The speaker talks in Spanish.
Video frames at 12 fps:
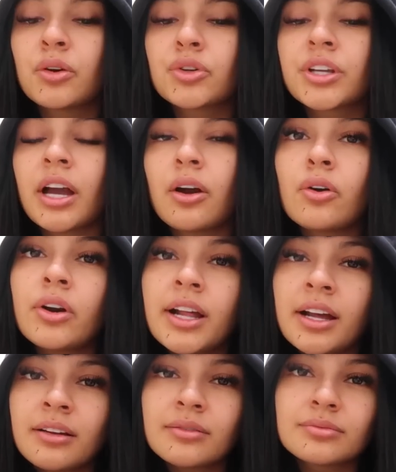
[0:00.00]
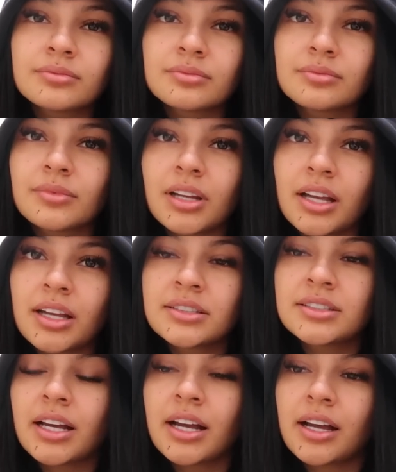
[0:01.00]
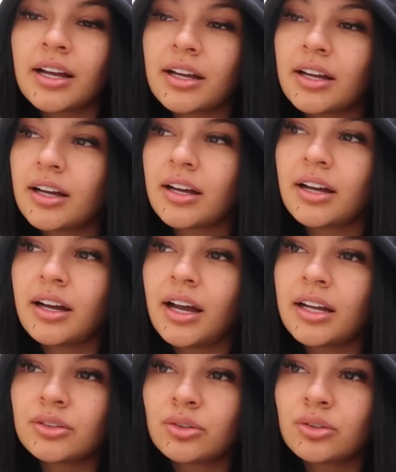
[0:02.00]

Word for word: aunque ahora ella ha